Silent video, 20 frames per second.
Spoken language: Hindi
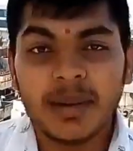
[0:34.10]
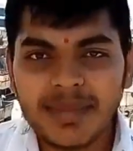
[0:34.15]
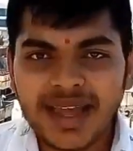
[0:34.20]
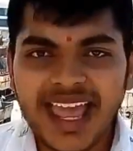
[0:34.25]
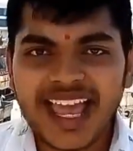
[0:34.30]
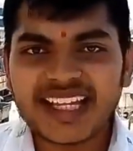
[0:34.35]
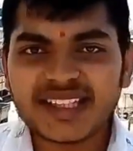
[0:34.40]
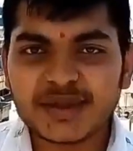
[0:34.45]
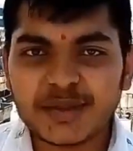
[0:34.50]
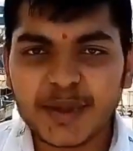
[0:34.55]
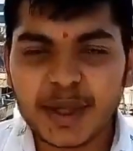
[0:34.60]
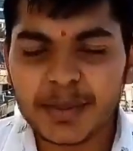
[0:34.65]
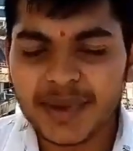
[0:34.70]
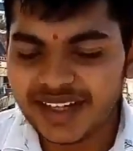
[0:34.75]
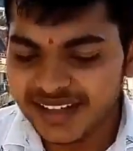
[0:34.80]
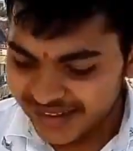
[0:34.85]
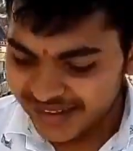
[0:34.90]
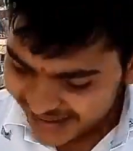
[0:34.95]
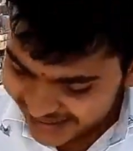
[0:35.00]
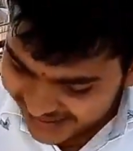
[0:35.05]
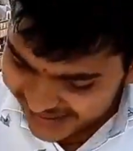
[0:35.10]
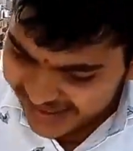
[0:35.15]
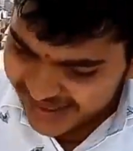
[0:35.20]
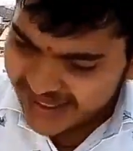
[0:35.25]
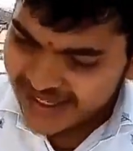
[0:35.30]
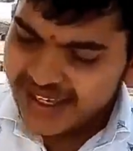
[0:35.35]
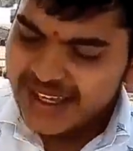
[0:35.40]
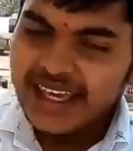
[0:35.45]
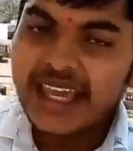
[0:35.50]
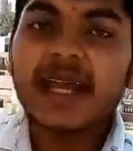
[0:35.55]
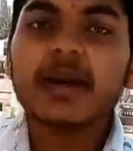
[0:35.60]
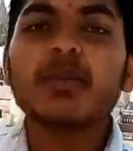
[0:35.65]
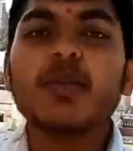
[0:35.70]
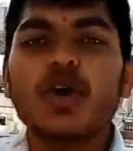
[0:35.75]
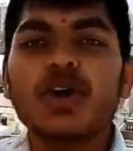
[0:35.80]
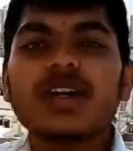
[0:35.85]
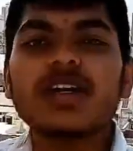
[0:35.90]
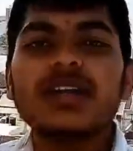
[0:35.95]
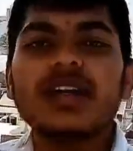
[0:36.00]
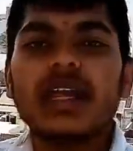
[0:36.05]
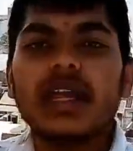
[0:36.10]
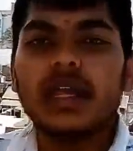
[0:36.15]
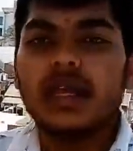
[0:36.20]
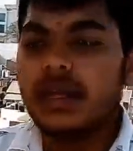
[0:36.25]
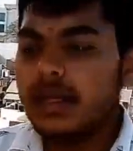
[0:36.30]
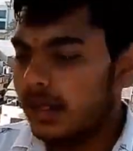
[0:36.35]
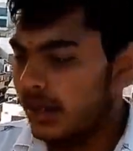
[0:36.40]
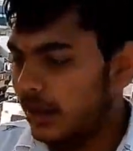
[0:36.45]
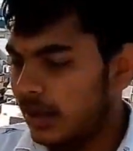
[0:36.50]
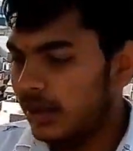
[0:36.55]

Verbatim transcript: हम एक्सपेरिमेंट के लिए एक बोतल लेंगे